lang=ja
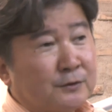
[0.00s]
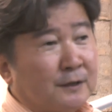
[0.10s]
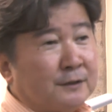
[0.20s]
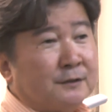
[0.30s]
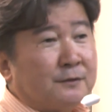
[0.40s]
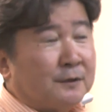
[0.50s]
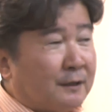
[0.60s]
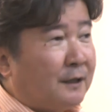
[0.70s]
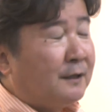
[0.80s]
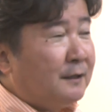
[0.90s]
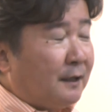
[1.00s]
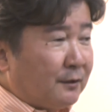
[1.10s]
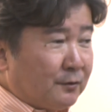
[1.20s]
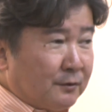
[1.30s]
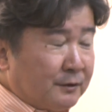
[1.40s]
しなってきてるから
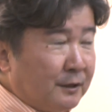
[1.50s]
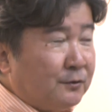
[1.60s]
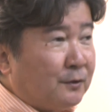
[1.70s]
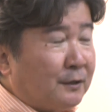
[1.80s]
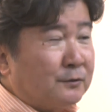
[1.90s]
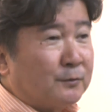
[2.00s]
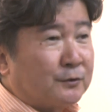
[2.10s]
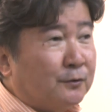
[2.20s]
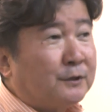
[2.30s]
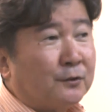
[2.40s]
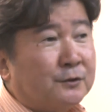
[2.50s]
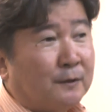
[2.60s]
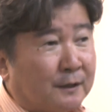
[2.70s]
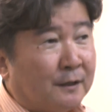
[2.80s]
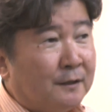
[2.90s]
あの原稿書くのもすごい楽しい
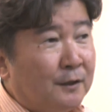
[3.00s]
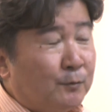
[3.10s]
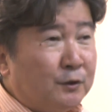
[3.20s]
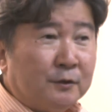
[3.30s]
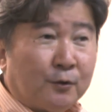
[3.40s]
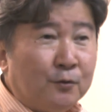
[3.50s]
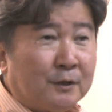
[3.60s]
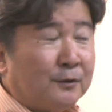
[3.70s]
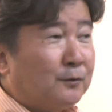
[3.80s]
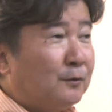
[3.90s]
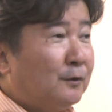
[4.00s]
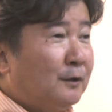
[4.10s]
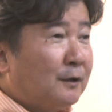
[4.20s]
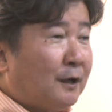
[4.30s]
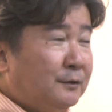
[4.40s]
わけもう今回も
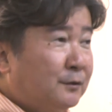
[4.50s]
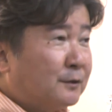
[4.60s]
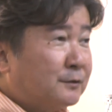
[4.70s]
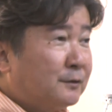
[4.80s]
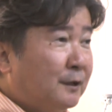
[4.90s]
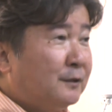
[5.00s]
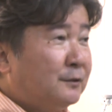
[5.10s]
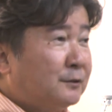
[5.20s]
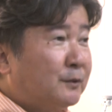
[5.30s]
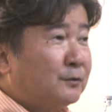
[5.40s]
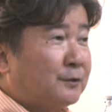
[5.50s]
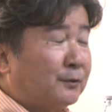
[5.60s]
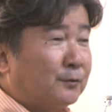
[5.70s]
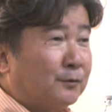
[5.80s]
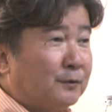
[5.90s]
書いてるやつね生島博さ
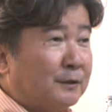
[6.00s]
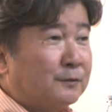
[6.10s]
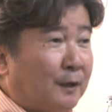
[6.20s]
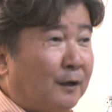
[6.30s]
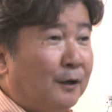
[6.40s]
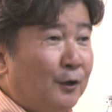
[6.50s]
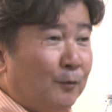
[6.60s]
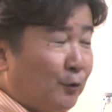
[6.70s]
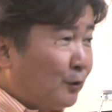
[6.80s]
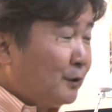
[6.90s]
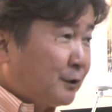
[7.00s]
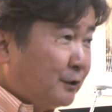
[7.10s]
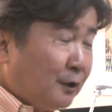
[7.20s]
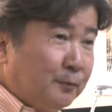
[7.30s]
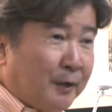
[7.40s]
んとのやつはもう
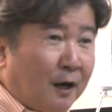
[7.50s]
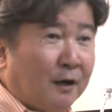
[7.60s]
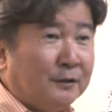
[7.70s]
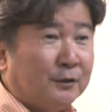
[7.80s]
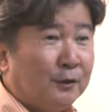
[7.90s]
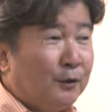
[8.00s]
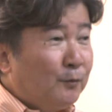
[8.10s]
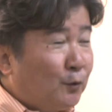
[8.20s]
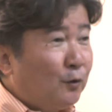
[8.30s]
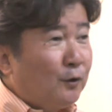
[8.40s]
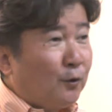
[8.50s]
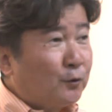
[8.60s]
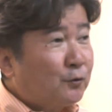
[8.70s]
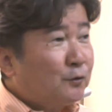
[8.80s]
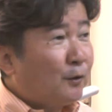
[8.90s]
シナリオばー書いてもう
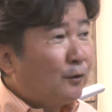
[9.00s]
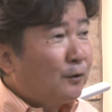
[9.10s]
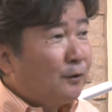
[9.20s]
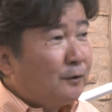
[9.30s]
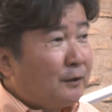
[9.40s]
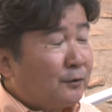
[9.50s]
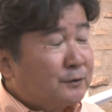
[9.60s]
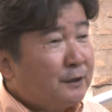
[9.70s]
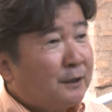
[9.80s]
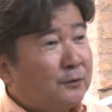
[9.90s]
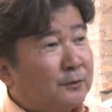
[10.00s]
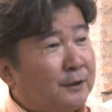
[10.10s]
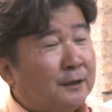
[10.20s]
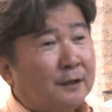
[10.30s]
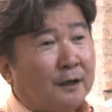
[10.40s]
ほとんどあの前回の
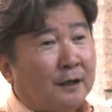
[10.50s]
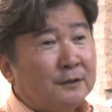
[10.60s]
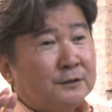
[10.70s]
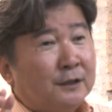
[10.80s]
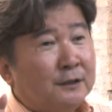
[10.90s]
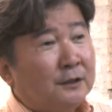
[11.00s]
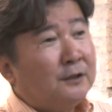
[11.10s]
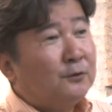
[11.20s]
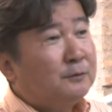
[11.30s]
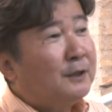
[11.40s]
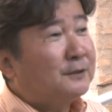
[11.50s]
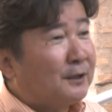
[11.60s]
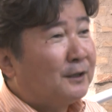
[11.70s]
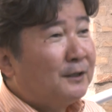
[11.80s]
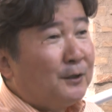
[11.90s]
ね反省を踏まえ
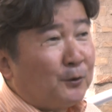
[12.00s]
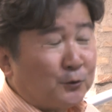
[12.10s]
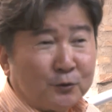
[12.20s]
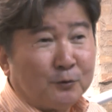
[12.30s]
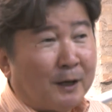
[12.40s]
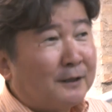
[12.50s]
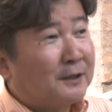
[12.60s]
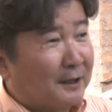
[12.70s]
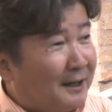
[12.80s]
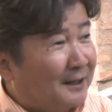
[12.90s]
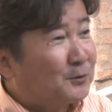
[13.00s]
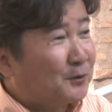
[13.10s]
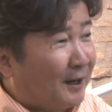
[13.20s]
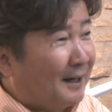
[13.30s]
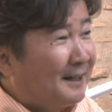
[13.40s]
てほとんど漫画だから今
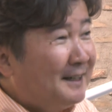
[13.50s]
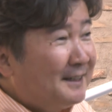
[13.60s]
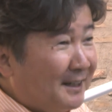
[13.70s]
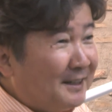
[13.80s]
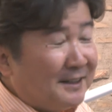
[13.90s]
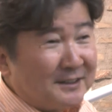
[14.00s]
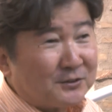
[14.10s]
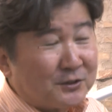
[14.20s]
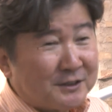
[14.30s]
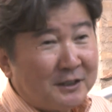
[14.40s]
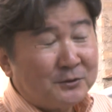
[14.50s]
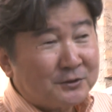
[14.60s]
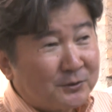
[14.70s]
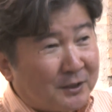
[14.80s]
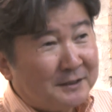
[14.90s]
度は、ね、でそのシナリオを
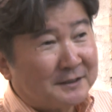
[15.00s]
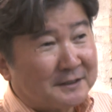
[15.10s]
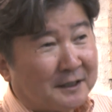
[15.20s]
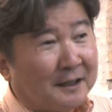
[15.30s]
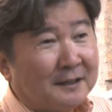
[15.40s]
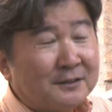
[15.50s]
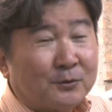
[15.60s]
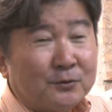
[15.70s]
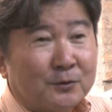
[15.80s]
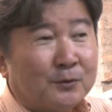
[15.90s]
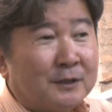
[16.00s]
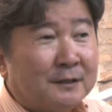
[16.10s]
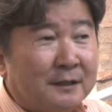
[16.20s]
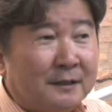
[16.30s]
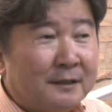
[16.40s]
ずっと書いててさで今度これ
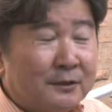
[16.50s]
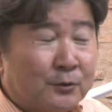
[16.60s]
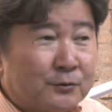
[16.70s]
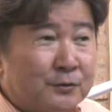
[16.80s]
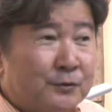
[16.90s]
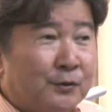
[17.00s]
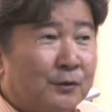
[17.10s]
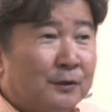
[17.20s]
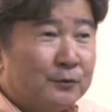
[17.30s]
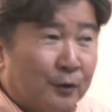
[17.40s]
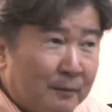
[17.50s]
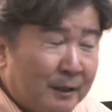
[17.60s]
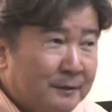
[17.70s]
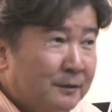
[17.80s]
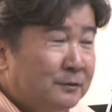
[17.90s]
がねひょっとすると
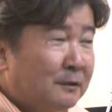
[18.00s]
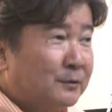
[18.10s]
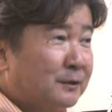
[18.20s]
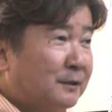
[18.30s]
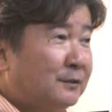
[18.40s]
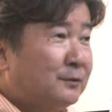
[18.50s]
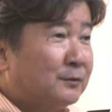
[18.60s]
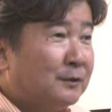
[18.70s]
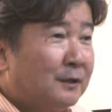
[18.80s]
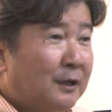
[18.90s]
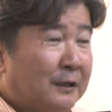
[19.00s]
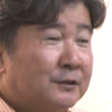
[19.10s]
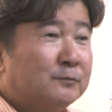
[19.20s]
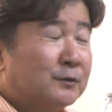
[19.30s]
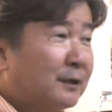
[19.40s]
ドラマ化されるかもしれないっていう
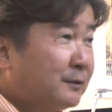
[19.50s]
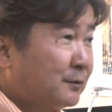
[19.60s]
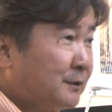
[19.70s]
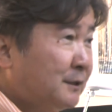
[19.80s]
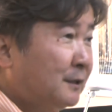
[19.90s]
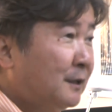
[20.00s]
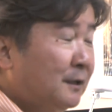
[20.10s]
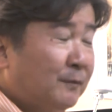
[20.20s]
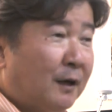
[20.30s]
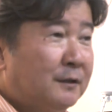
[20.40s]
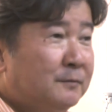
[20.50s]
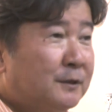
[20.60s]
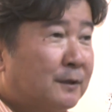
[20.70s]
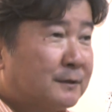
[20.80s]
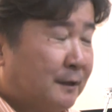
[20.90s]
話もなってるし、まあ、ある意
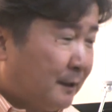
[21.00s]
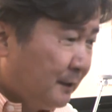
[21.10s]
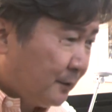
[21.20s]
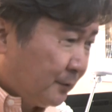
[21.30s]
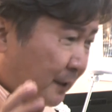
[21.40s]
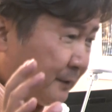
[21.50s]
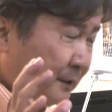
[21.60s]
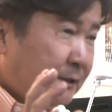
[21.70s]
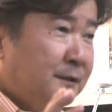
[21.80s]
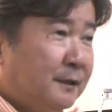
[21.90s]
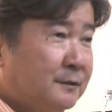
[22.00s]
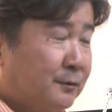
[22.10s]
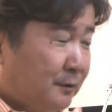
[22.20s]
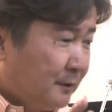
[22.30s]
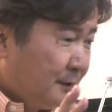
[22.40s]
味ではさ今度新しいねそ
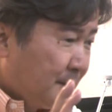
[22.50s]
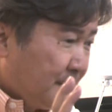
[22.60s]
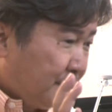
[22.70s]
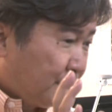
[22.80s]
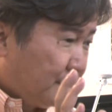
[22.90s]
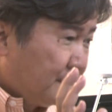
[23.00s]
の、えっと、